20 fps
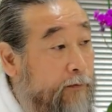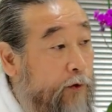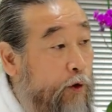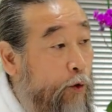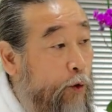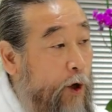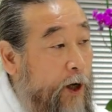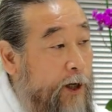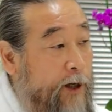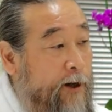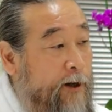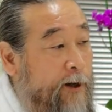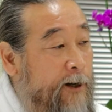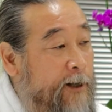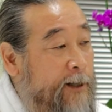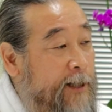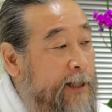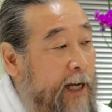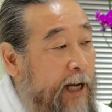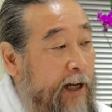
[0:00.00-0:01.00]
이게
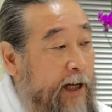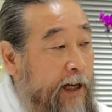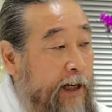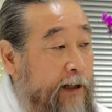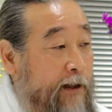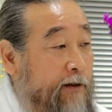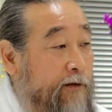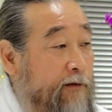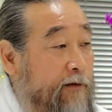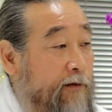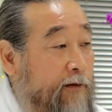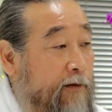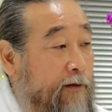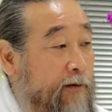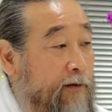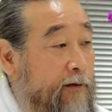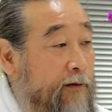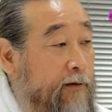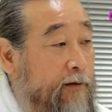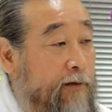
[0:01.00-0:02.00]
큰 생각이에요.
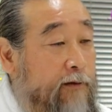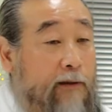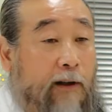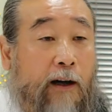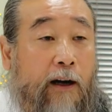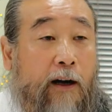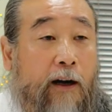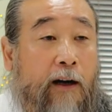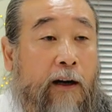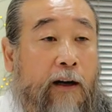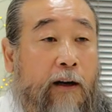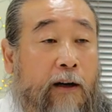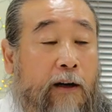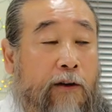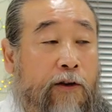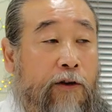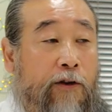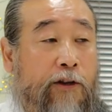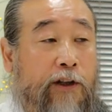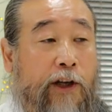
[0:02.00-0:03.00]
아,
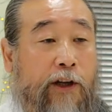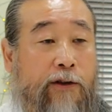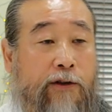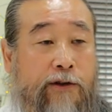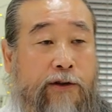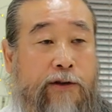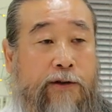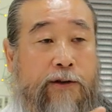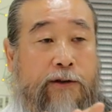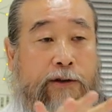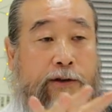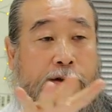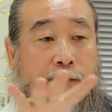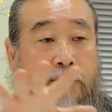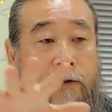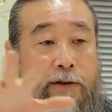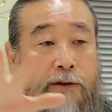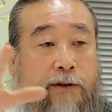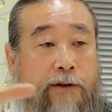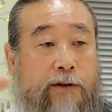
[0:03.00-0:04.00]
그렇게
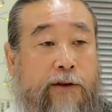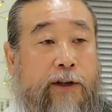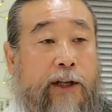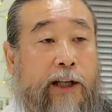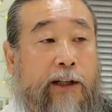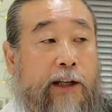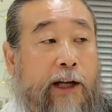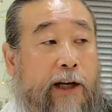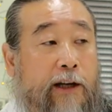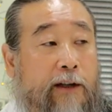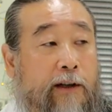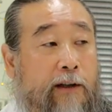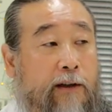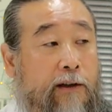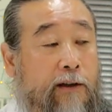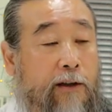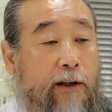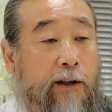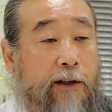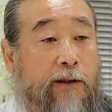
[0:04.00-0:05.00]
크게 내가
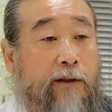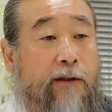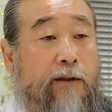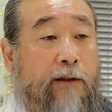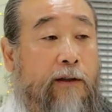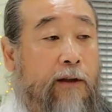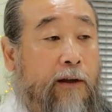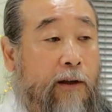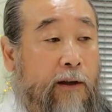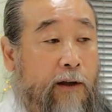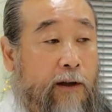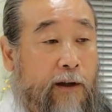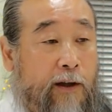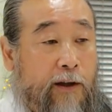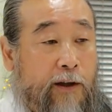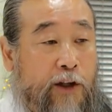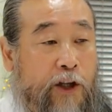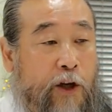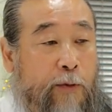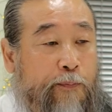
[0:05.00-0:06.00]
이
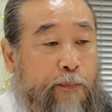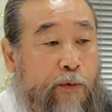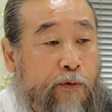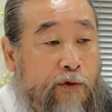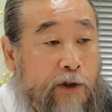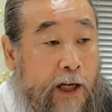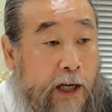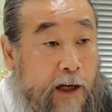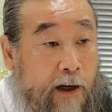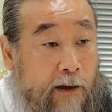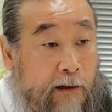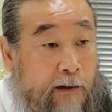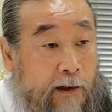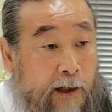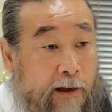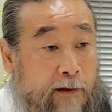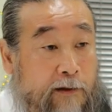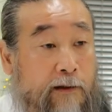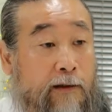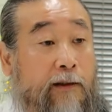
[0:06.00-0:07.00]
깊은 사랑을
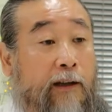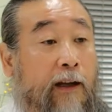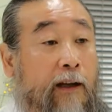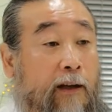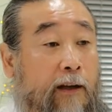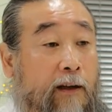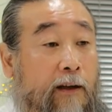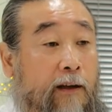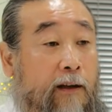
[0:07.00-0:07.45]
했을 때